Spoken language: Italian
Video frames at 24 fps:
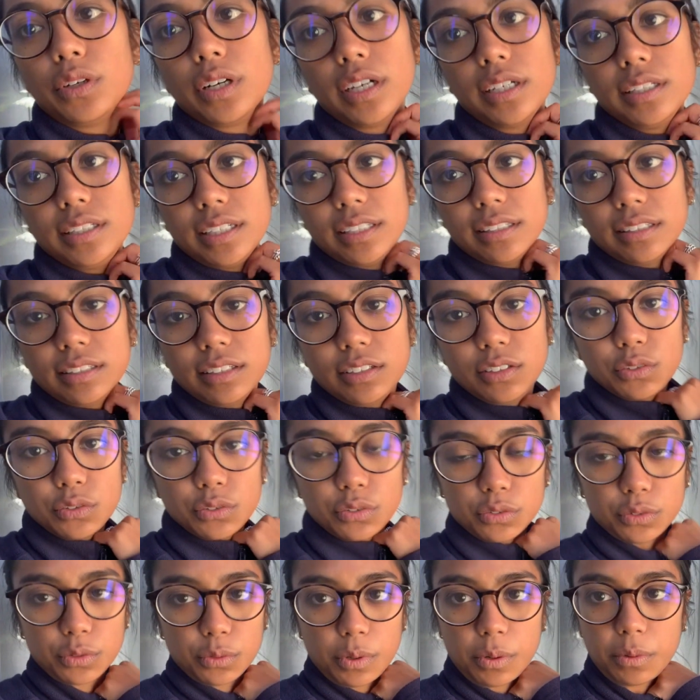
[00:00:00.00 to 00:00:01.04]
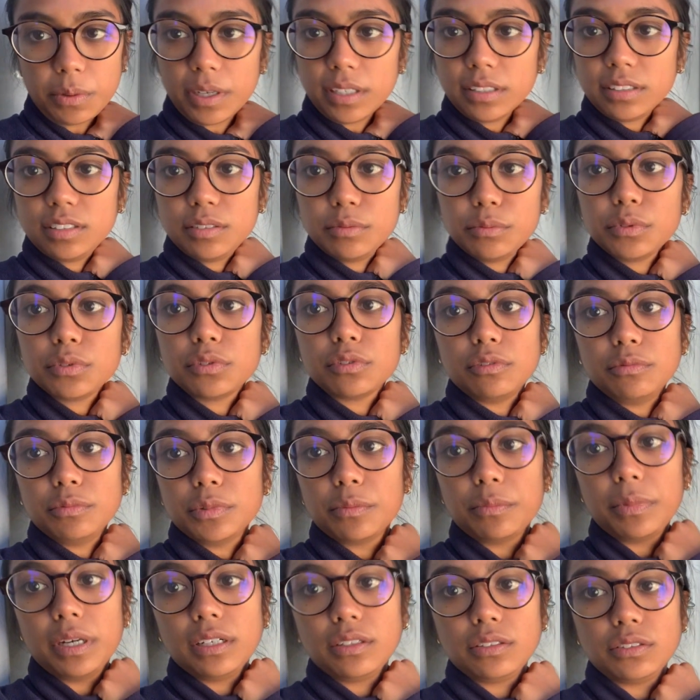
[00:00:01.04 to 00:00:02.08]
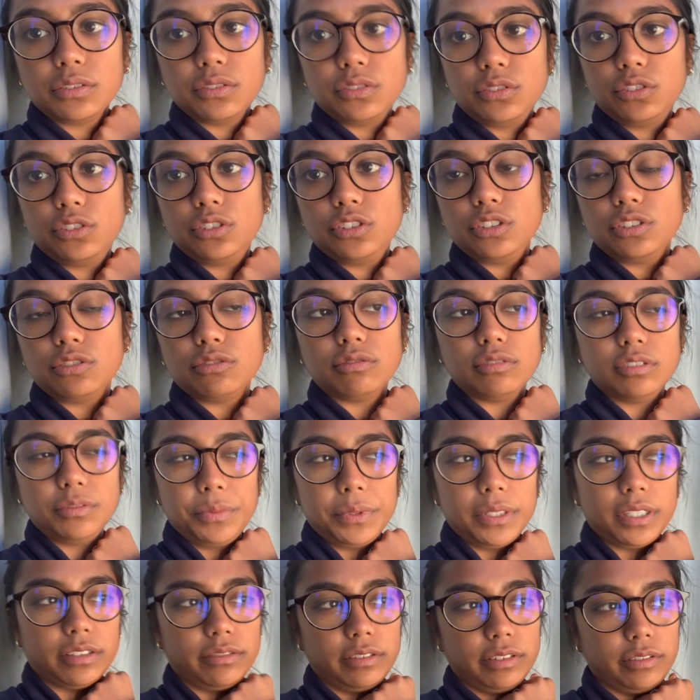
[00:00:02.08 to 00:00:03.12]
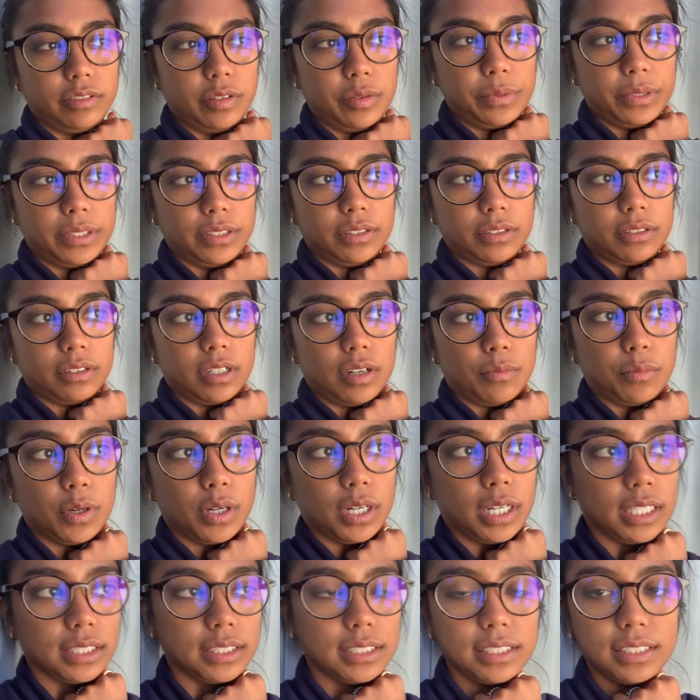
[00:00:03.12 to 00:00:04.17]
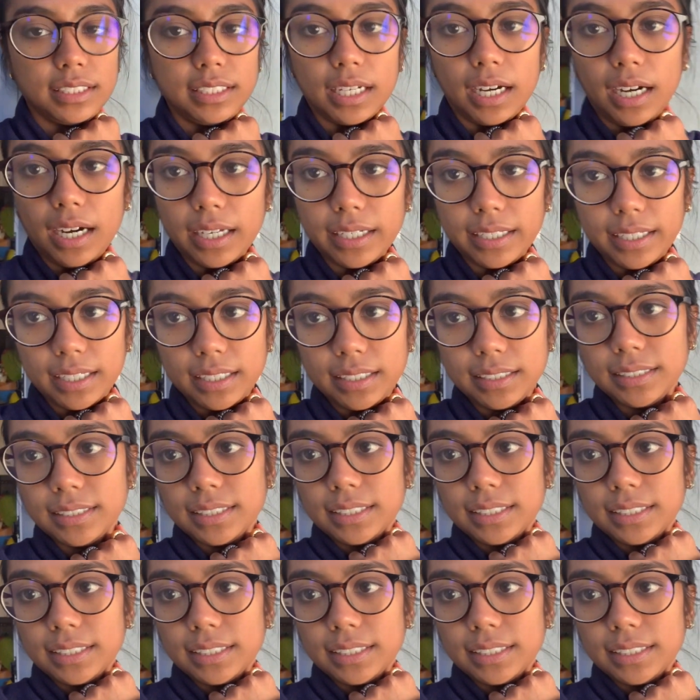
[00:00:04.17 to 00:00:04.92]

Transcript: niente, io sono qua un attimo sul mio balconcino, uno perché volevo prendere una boccata di aria